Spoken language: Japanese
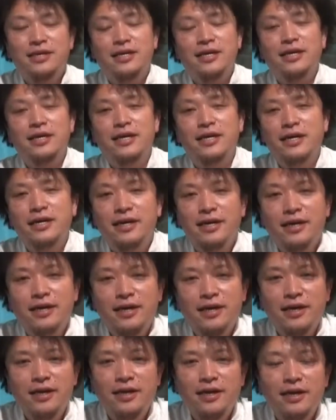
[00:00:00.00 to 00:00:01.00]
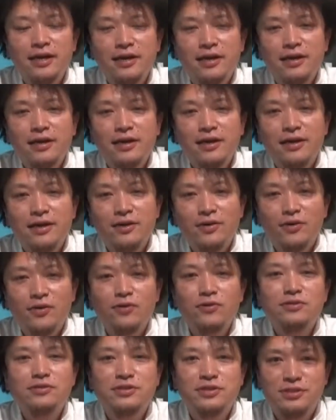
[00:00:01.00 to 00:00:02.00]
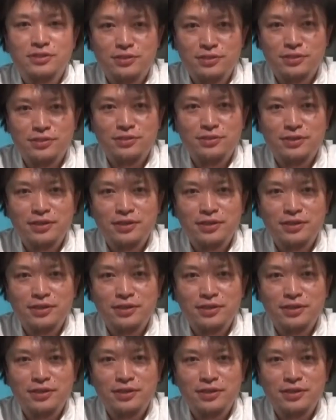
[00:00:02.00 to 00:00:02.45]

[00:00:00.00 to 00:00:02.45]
えー、本日、